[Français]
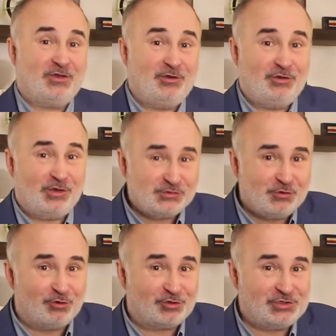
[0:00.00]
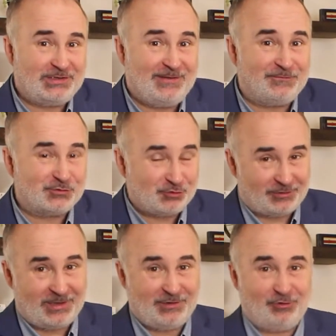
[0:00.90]
que lorsqu'on rejette la faute
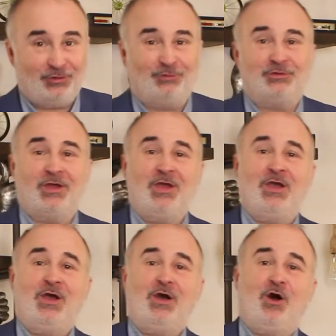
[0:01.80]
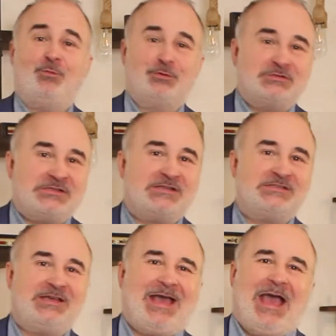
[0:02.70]
sur quelqu'un d'autre, on peut se
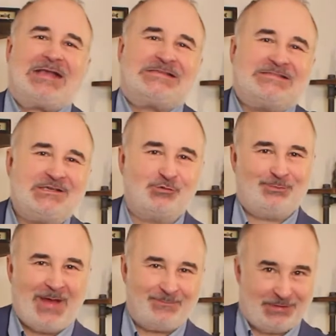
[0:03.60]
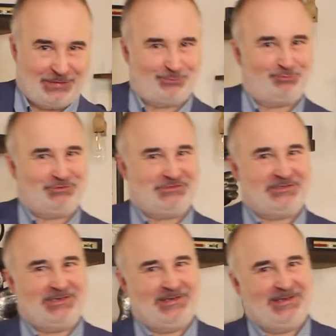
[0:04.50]
sentir assez coupable et
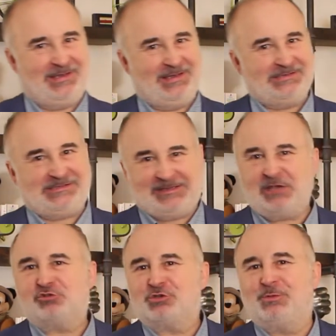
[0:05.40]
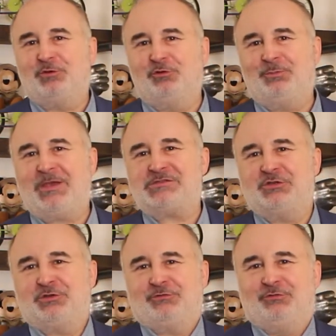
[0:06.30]
épuisé. C'est injuste pour l'autre
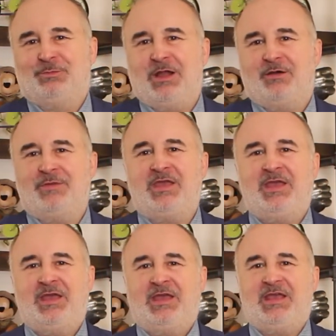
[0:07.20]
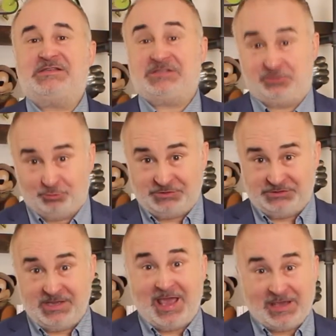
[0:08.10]
personne que vous blâmez et c'est
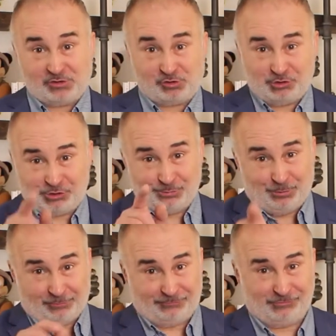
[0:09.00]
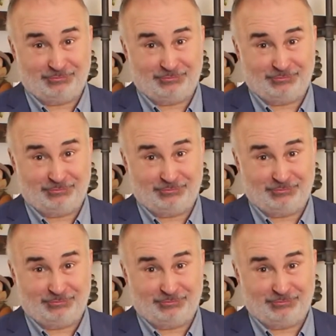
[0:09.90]
aussi injuste pour vous.